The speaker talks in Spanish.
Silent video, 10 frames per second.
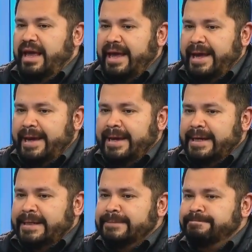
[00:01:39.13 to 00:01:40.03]

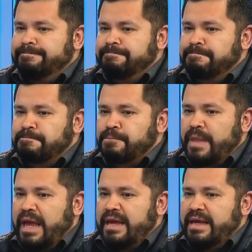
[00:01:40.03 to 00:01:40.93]
Eh,
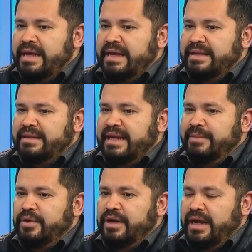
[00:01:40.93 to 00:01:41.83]
y
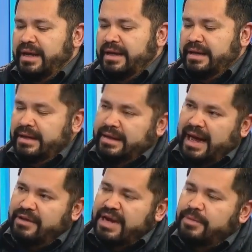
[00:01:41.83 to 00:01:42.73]
tenemos eh,
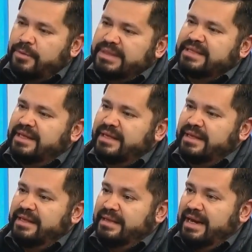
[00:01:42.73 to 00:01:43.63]
hay una promesa
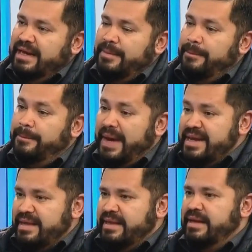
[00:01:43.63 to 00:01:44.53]
de, de, la
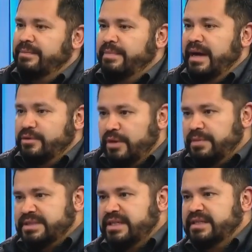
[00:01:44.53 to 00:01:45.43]
campaña del
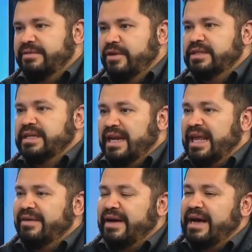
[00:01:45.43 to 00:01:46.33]
actual presidente Boris que
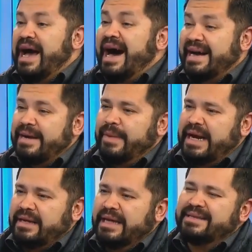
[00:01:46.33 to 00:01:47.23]
la lleva a
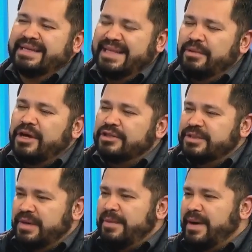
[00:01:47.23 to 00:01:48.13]
reparar. Entendemos que no
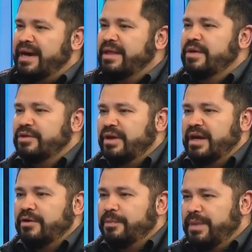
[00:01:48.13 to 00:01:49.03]
se puede pagar la deuda
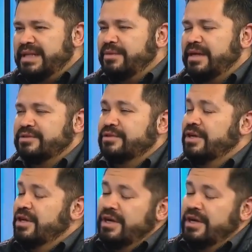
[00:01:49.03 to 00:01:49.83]
histórica completa porque son